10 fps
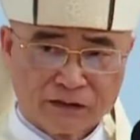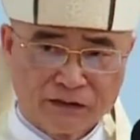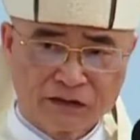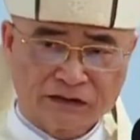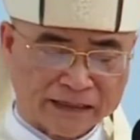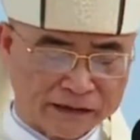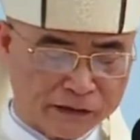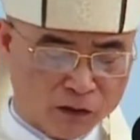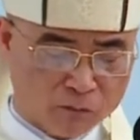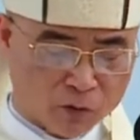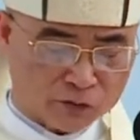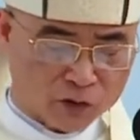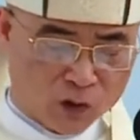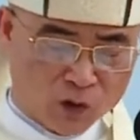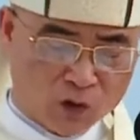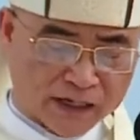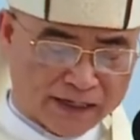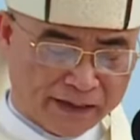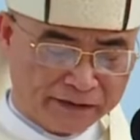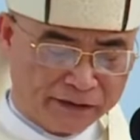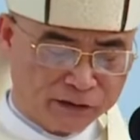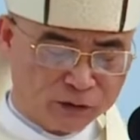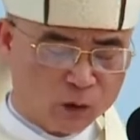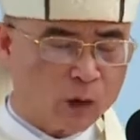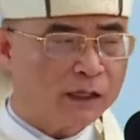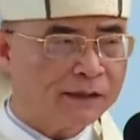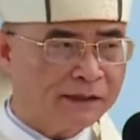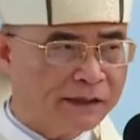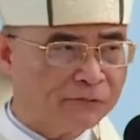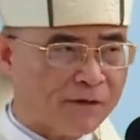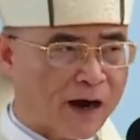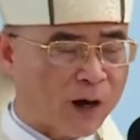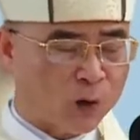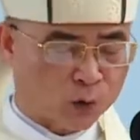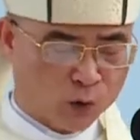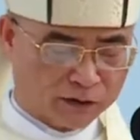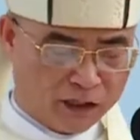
Như Thánh Don Bosco đã để Thiên Chúa đi vào cuộc